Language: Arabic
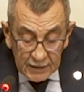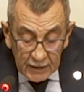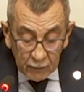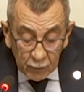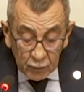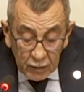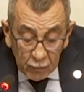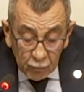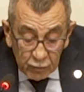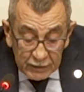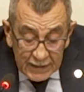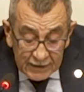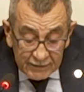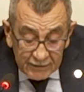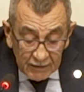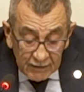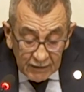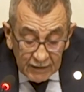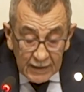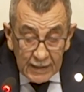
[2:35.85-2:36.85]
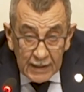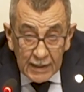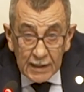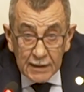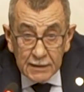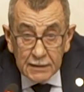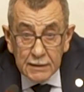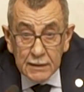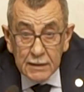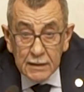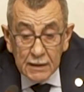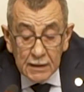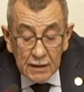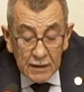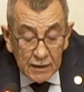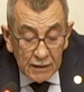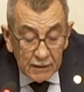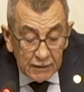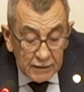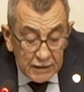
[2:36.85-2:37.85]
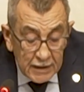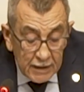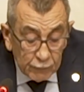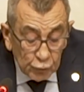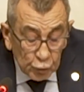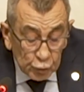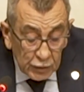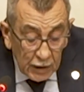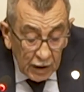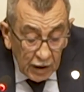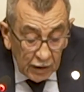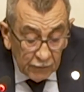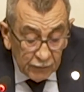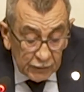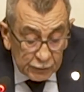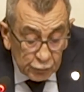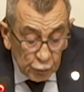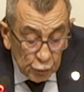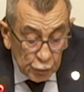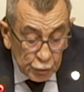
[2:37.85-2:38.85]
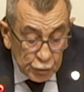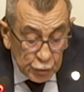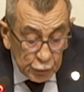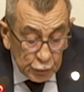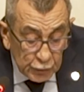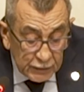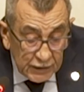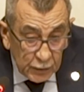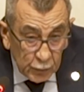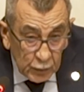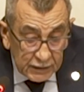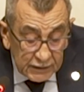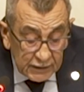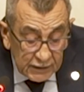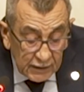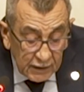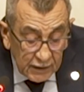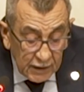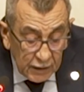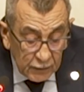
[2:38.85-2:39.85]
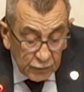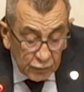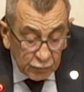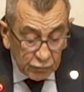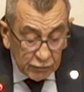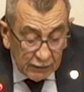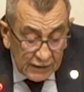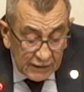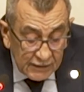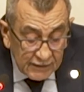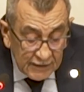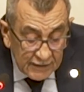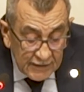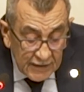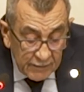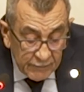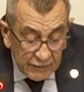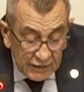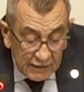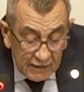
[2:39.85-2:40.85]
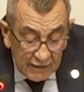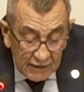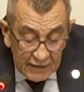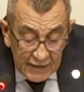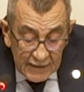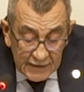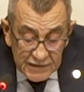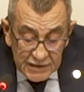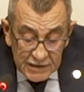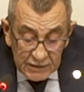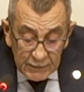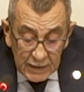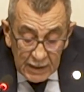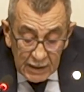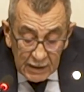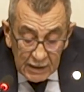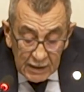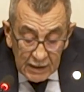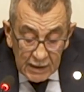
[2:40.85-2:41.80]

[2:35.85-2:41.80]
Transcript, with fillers: أولوية الآن هي مضاعفة الجهود واتخاذ كل التدابير اللازمة